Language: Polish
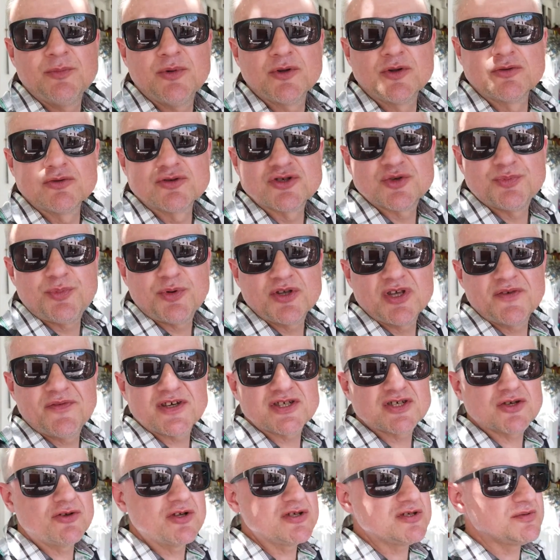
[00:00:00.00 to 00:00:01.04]
podróży,
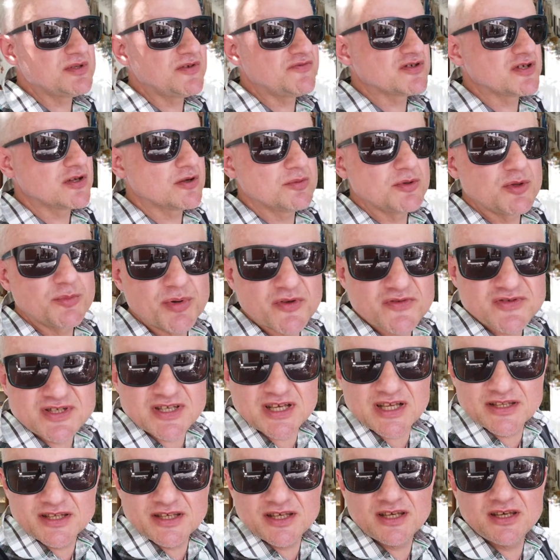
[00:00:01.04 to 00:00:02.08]
ponieważ one są zawsze robione
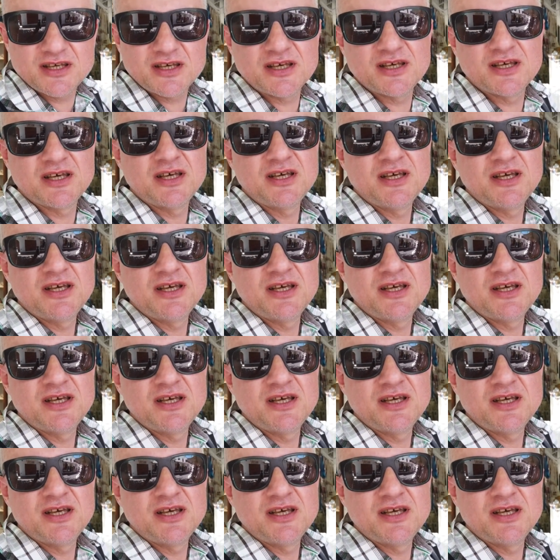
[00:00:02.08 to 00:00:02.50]
personalnie.